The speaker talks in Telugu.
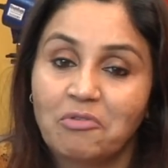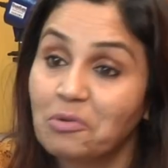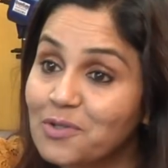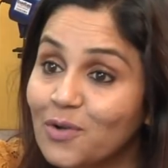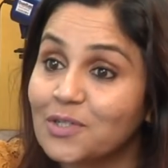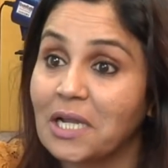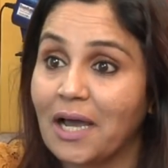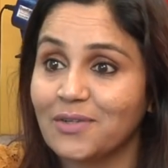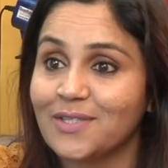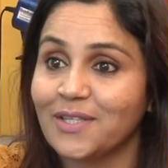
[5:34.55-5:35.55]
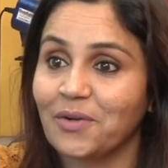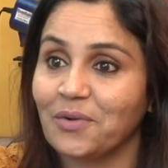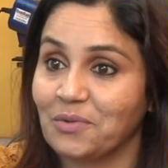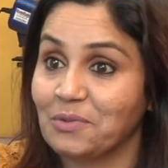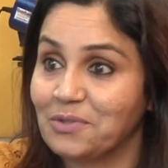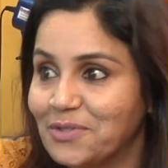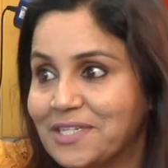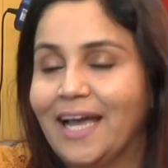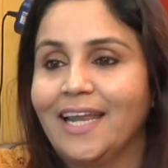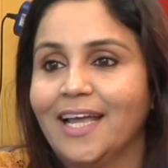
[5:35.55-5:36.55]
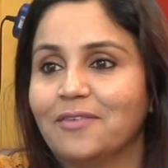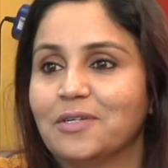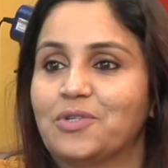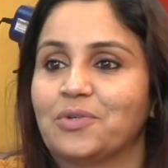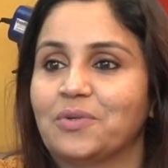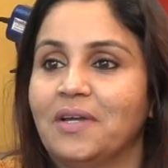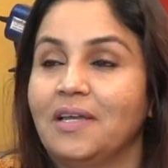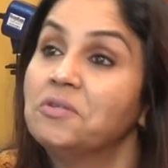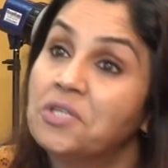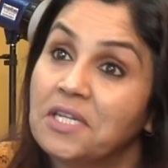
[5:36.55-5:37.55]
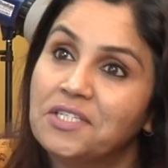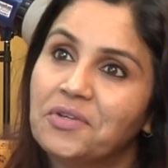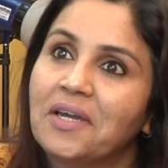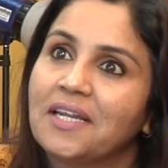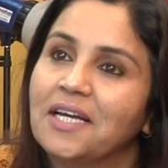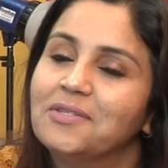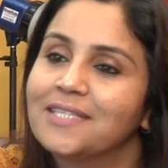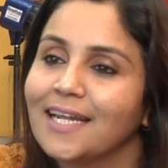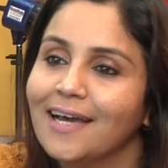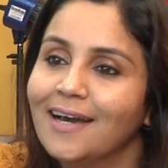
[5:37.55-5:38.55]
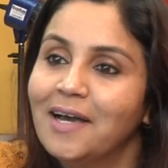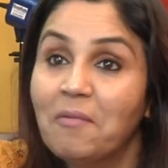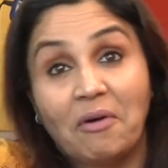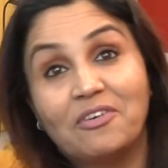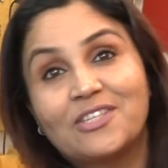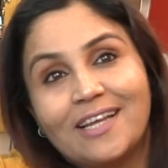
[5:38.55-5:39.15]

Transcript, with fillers: రోజుకో స్టార్ వస్తారు రోజుకో స్టార్ని hmm. కలవచ్చు చిరంజీవి గారిని కలుస్తానా పవర్ hmm.